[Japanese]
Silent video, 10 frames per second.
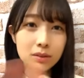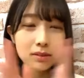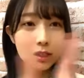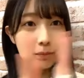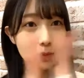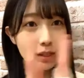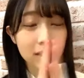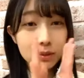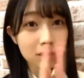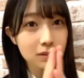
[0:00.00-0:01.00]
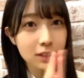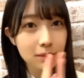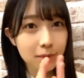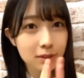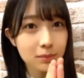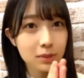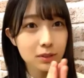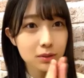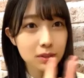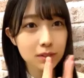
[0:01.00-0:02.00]
取ったありがとうございますめっ
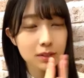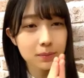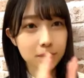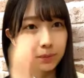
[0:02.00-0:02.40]
ちゃ嬉しい